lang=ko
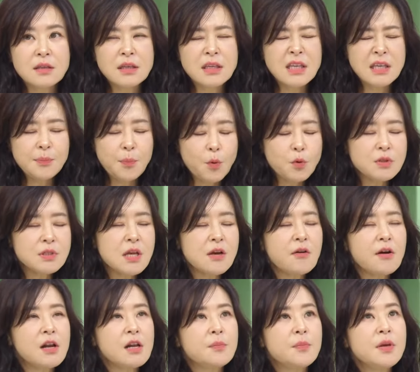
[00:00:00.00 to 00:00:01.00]
기본
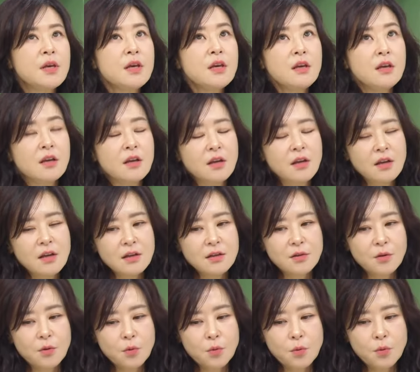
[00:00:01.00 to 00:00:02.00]
생활비
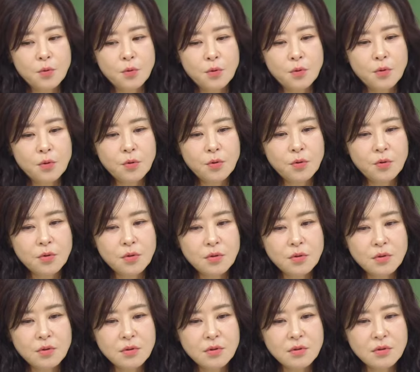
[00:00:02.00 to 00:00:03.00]
그리고.
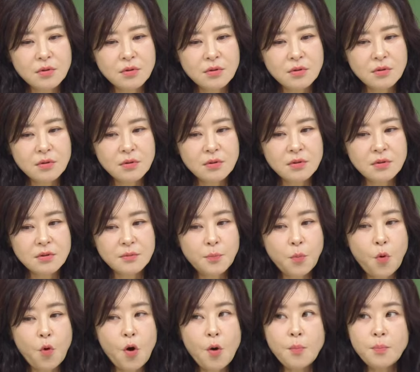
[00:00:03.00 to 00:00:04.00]
그
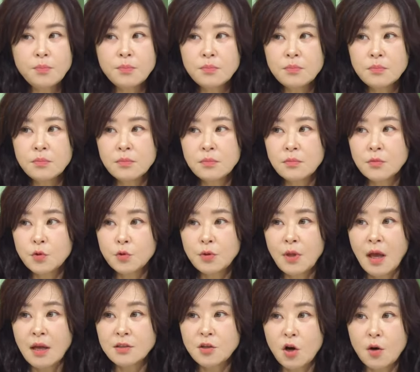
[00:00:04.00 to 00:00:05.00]
보험도
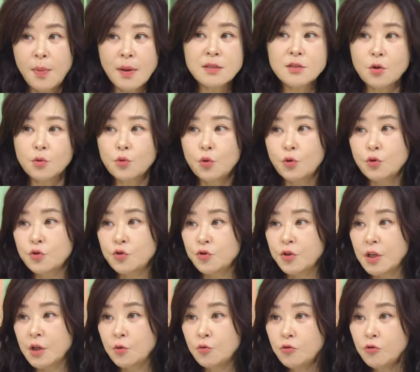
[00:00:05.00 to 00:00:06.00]
다 절반 정도로
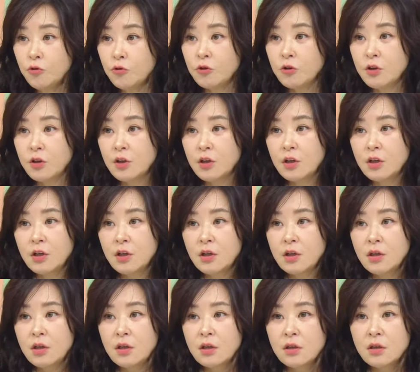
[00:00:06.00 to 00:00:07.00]
줄이고
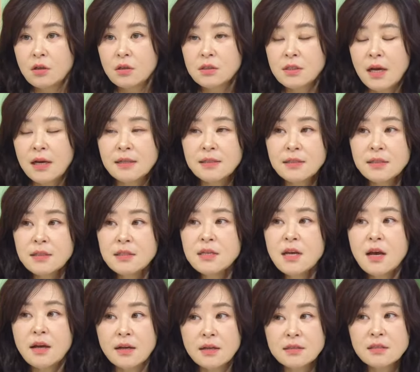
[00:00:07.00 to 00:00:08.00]
잘 쓰지
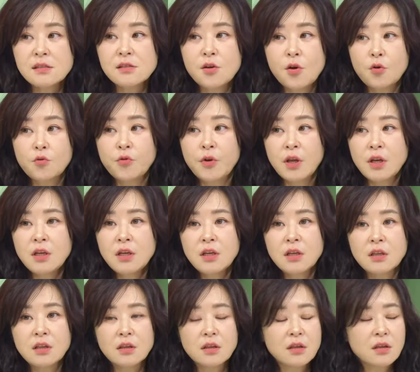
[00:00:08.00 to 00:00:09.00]
않았을
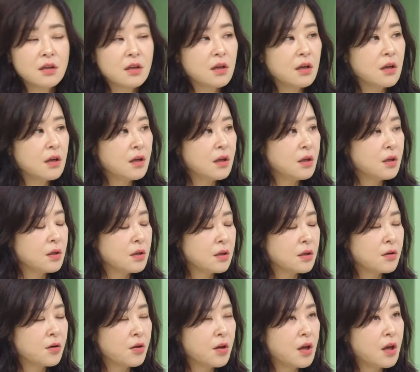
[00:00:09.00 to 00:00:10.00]
경우에는
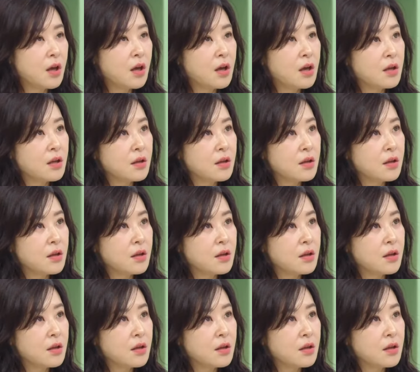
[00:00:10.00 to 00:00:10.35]
그렇게